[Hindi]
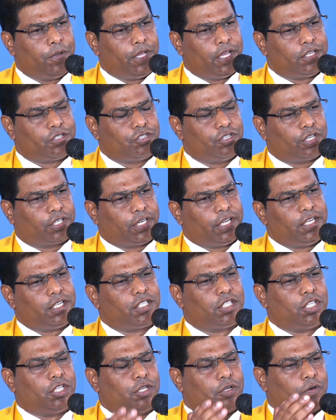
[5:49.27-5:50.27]
यीशु
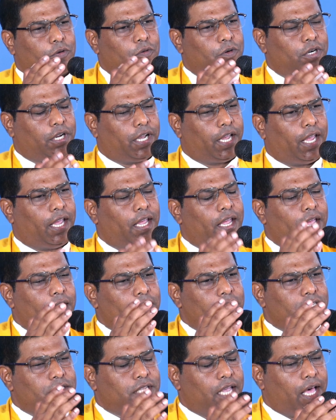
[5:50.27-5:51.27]
क्रिस्त उनके
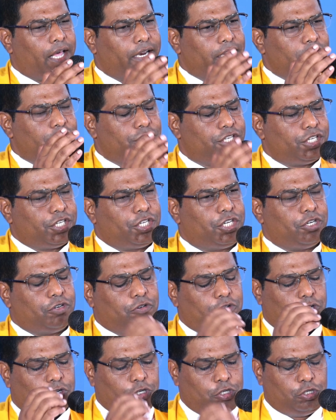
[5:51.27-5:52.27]
सारे
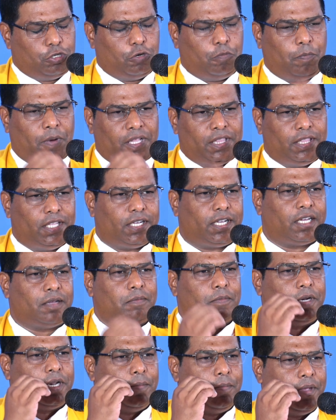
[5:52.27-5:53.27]
शिष्यों को जो बंद
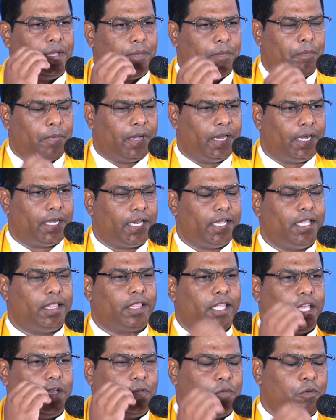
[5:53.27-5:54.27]
कमरे में बैठे
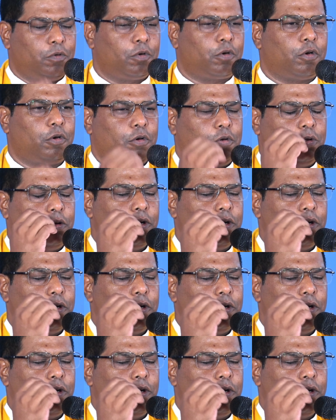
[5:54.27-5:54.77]
थे उनको